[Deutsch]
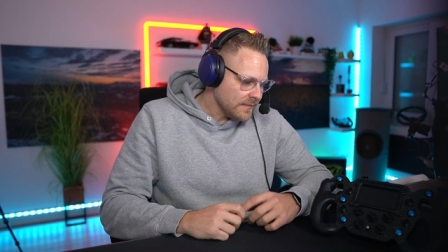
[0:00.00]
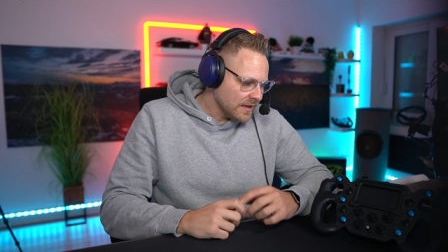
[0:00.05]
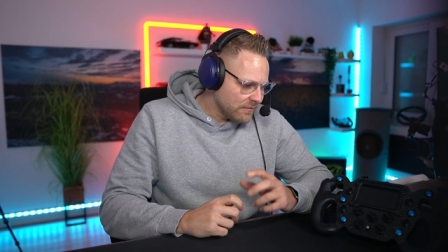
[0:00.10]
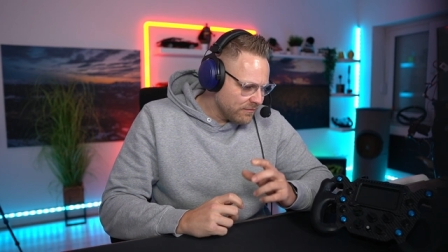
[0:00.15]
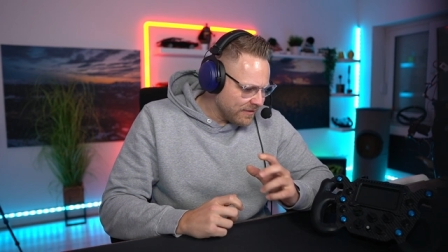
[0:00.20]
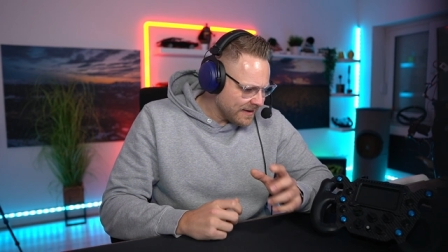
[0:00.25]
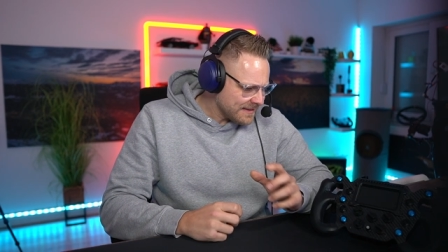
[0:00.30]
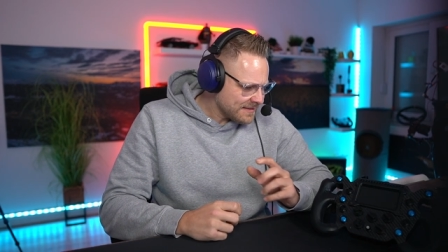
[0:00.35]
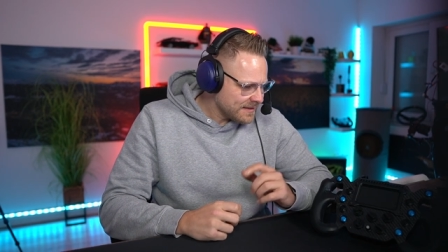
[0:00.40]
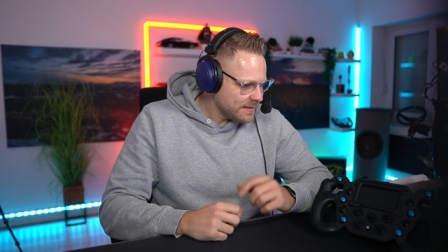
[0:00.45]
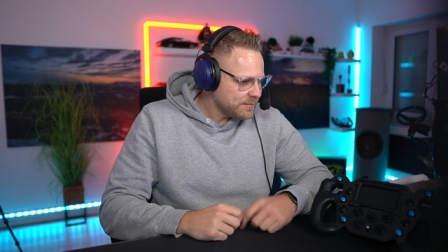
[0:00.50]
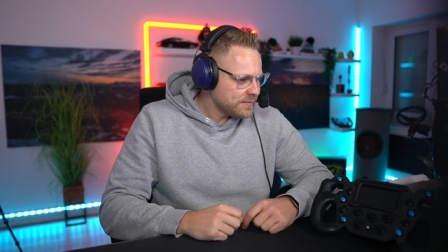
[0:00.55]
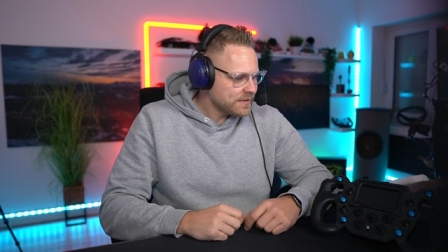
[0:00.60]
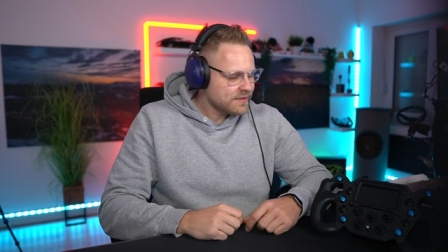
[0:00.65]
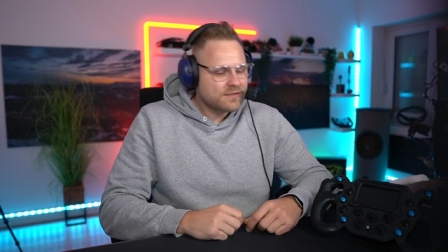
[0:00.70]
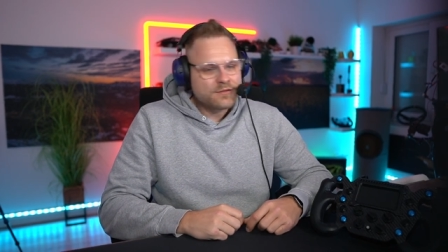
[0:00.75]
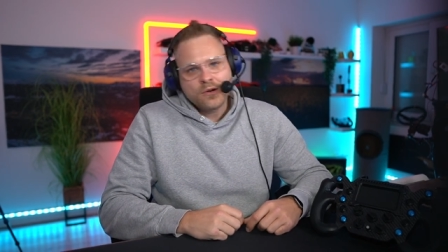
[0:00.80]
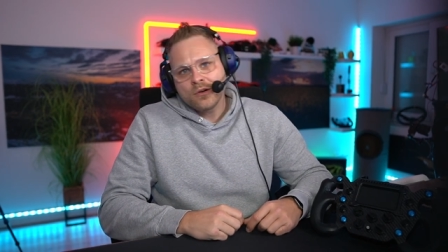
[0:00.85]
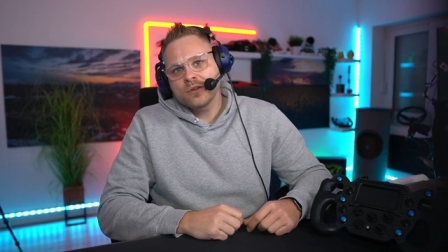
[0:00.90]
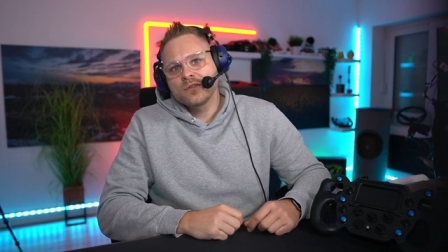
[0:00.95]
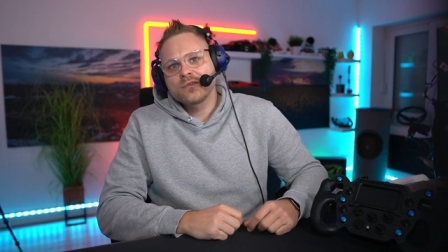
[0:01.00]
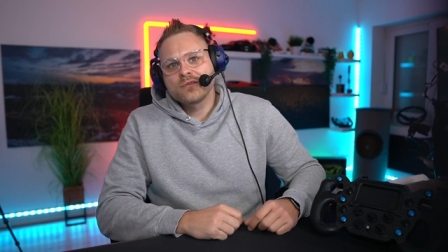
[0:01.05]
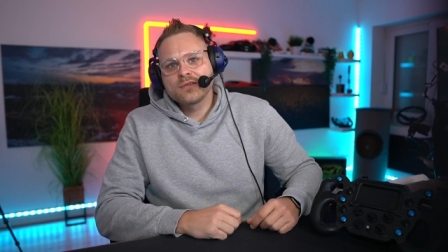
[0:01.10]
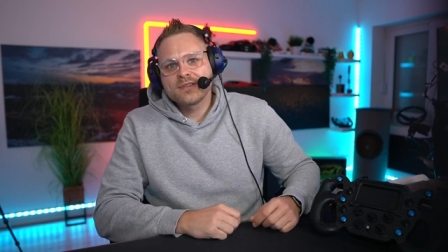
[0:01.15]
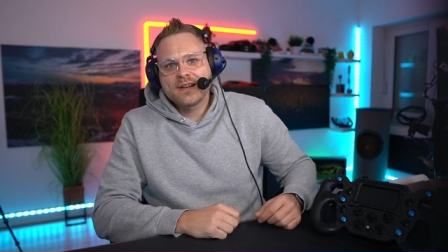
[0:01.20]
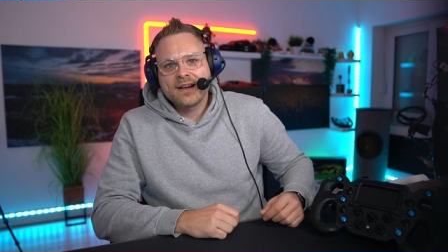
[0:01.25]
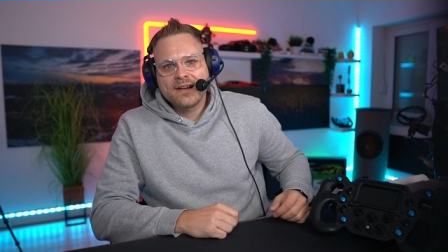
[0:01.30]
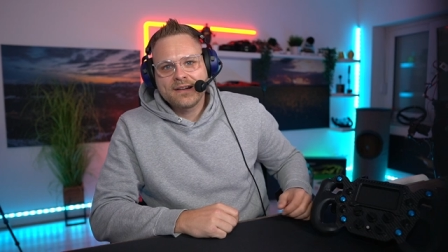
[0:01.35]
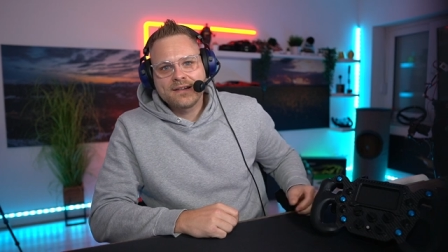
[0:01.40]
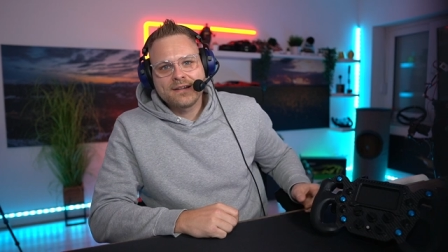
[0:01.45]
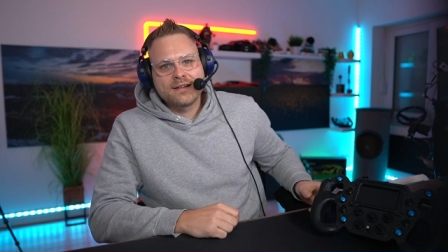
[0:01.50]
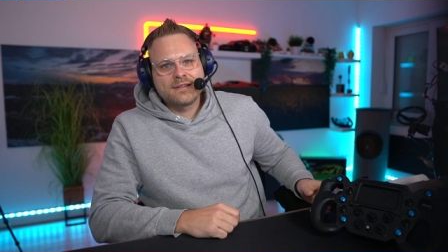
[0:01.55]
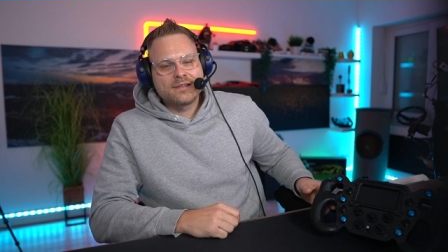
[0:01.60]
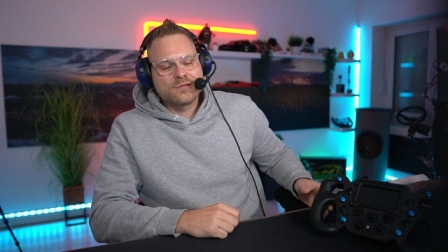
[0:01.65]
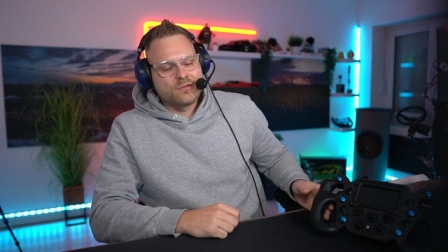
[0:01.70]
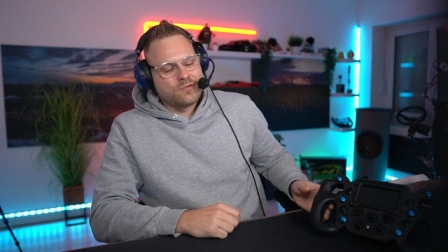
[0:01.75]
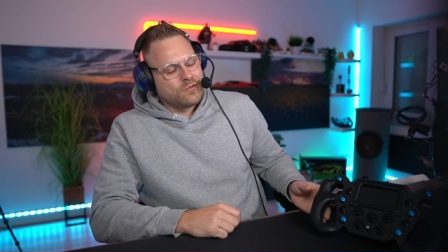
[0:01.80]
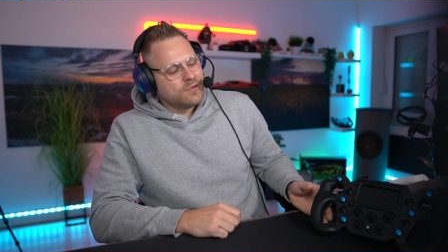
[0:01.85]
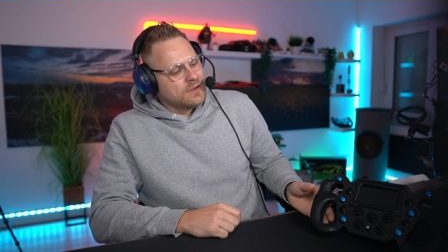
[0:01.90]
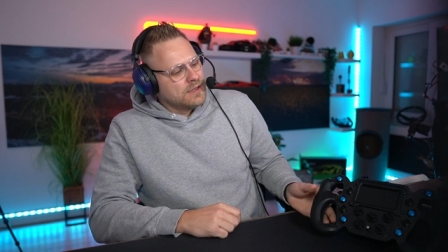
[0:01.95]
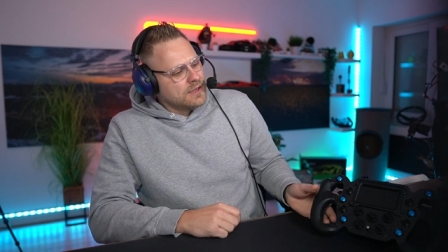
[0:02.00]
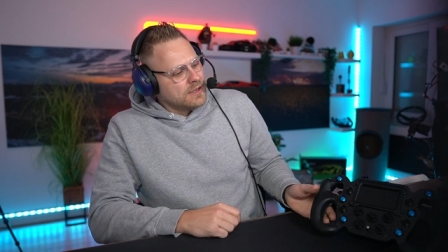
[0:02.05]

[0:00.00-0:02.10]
Was gibt es noch zu sagen dazu?